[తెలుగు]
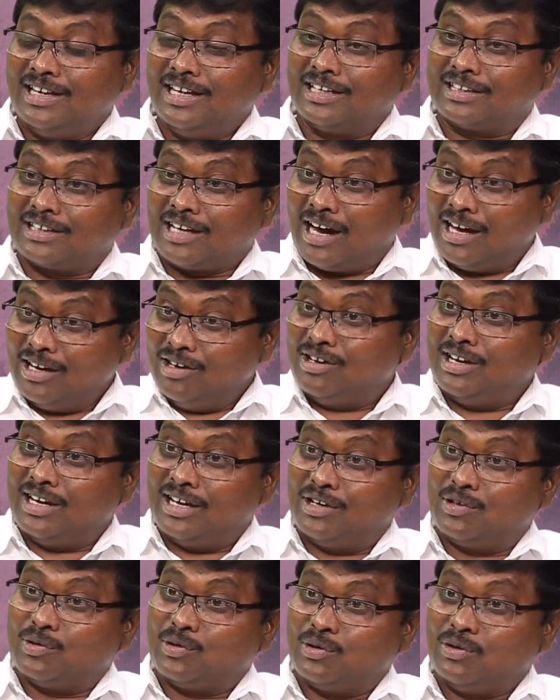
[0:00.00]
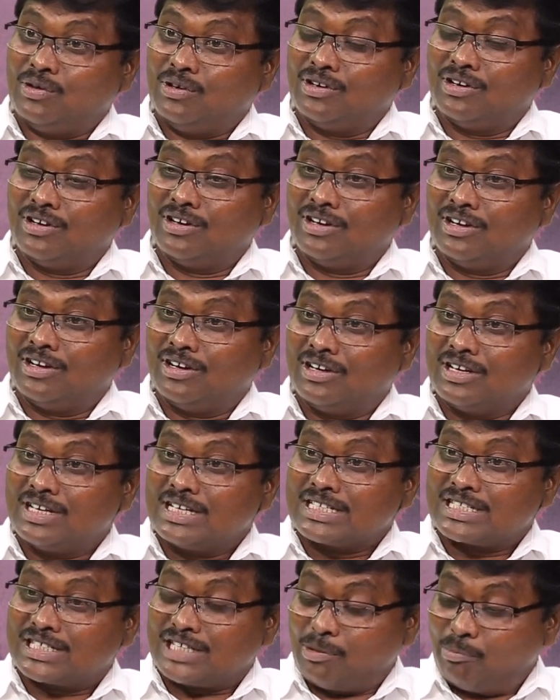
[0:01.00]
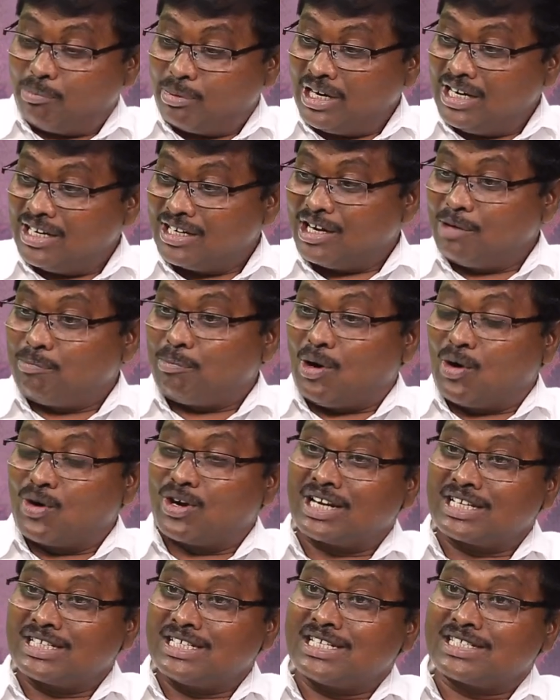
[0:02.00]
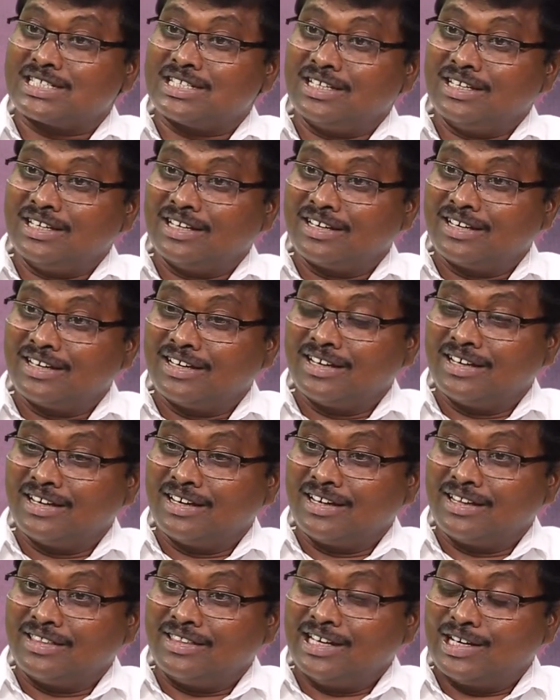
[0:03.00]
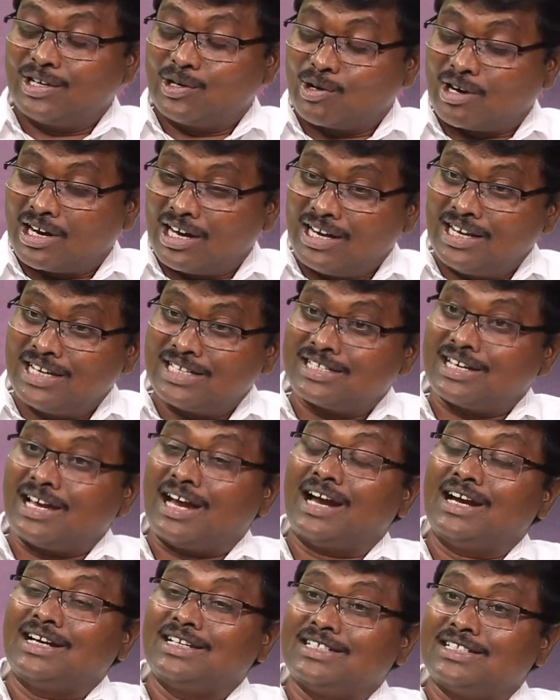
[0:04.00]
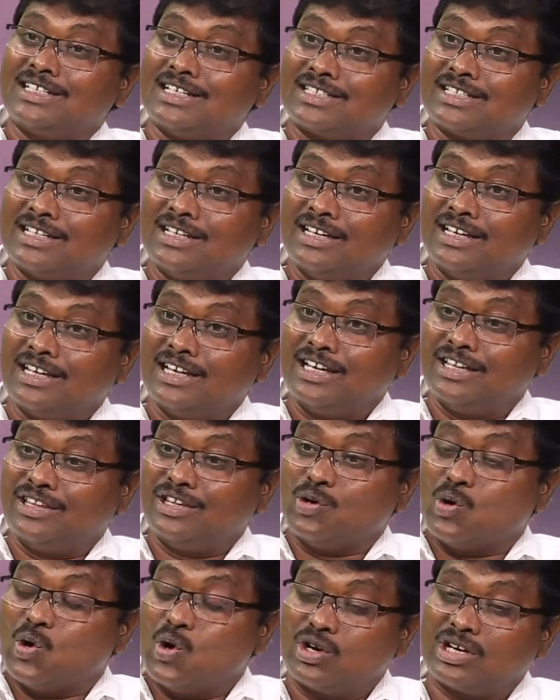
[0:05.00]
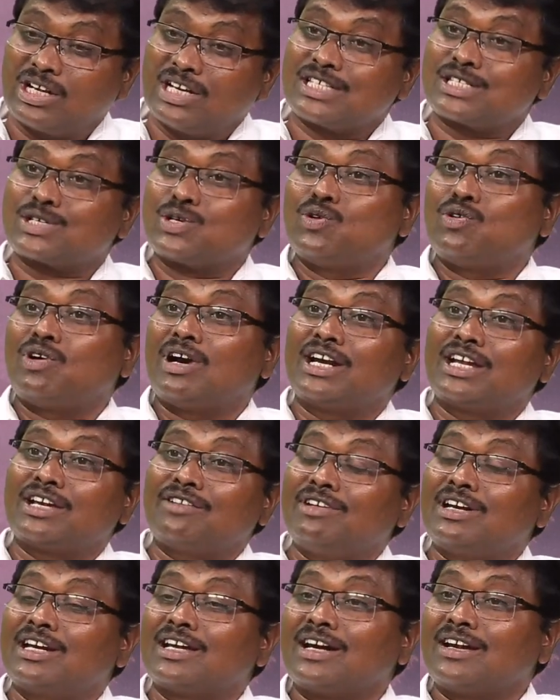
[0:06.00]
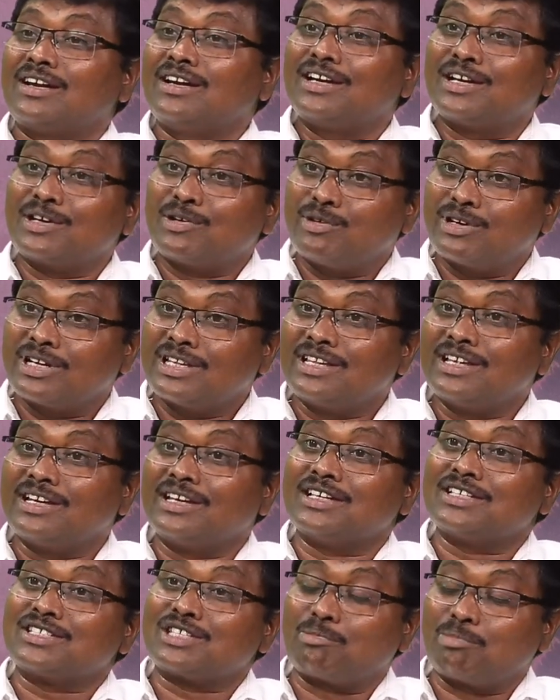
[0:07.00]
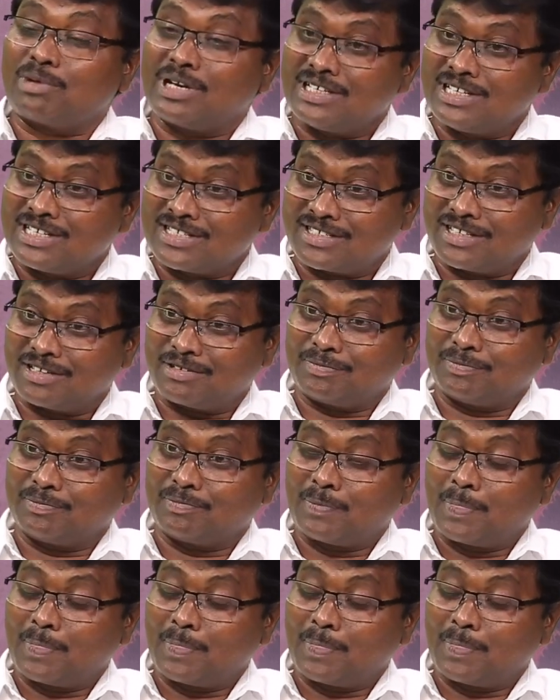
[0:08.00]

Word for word: ఈ తాలుకాయను సపరేట్గా పౌడర్ చేసి దీంట్లో కలర్స్ యాడ్ చేసేసి ఇది హోటల్స్కు వాటికి వీటికి అన్నిటికి కూడా దీన్ని సప్లై చేస్తారు